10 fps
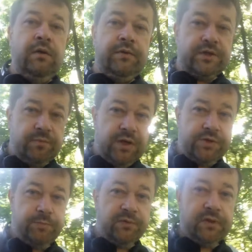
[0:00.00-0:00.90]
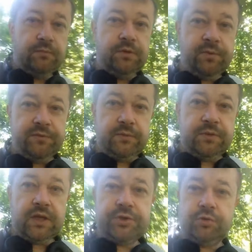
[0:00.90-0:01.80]
W każdym razie powiem, powiem
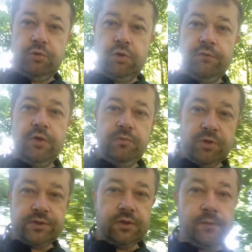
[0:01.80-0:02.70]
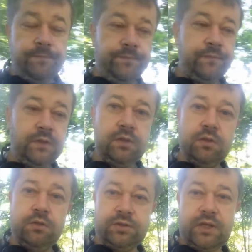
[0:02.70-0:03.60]
tak skrótowo i mocno.
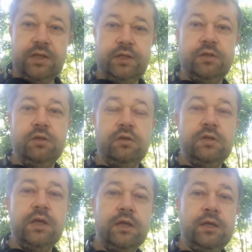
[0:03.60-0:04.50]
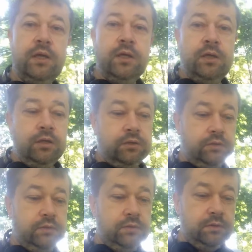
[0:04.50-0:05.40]
To stara technologia,
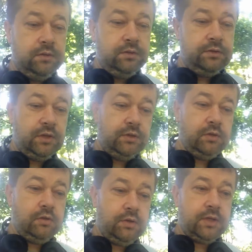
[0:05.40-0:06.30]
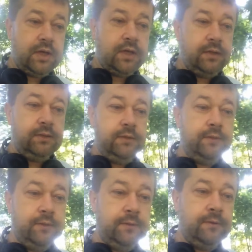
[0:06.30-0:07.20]
technologia
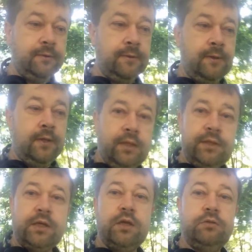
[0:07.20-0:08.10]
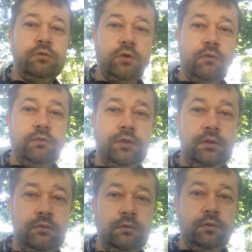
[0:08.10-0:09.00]
taka, którą,
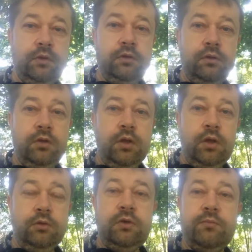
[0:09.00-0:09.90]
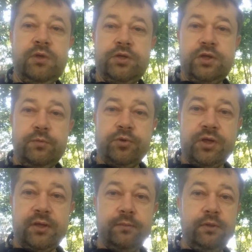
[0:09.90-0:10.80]
której my jeszcze nie
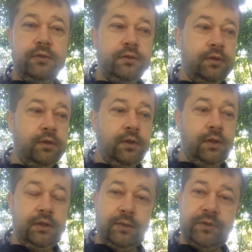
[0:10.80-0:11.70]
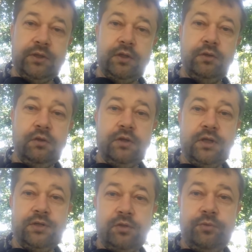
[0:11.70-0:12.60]
posiadamy. Tamta
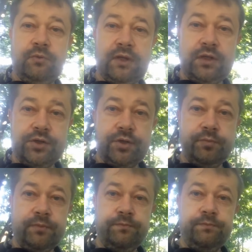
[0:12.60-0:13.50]
technologia zrobiła ten szyb.